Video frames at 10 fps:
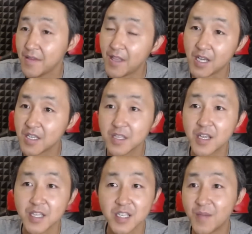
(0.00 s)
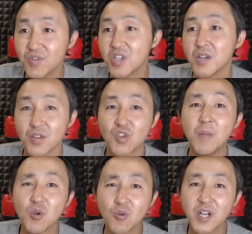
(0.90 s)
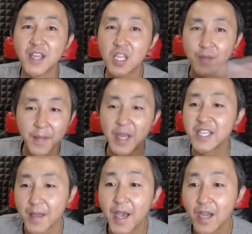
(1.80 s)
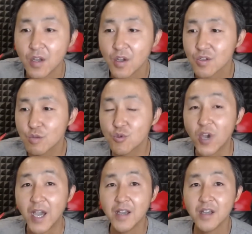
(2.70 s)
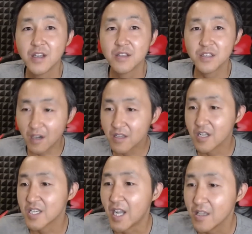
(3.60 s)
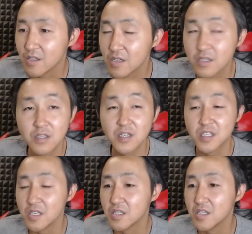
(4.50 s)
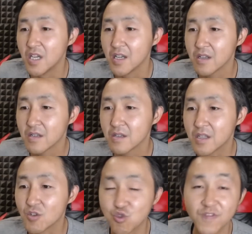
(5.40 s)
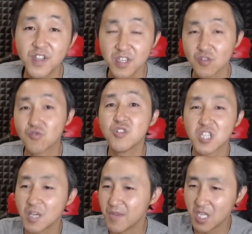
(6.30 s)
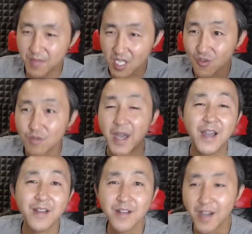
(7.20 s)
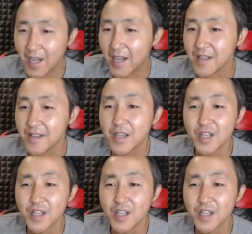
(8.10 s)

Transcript: 那现在人家不可能全部公开，他怎么卖钱呢？对不对？你要想查你的这个信息，那除非你出十个比特币，你去买啊！